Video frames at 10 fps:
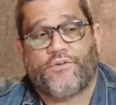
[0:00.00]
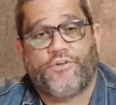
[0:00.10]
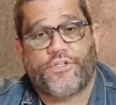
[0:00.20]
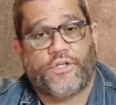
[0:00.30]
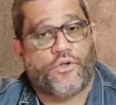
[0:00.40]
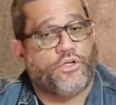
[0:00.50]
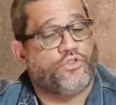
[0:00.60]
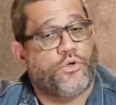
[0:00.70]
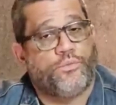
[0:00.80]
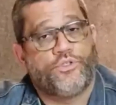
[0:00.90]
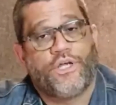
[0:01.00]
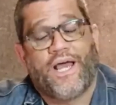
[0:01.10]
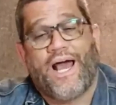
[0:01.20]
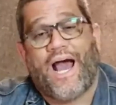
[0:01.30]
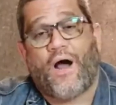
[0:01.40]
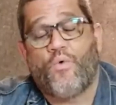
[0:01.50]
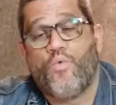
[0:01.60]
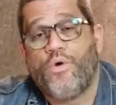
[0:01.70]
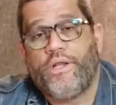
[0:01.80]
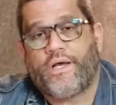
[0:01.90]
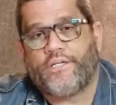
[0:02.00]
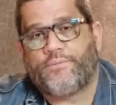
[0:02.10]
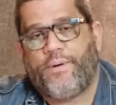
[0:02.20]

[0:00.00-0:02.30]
haja vista que nós somos a única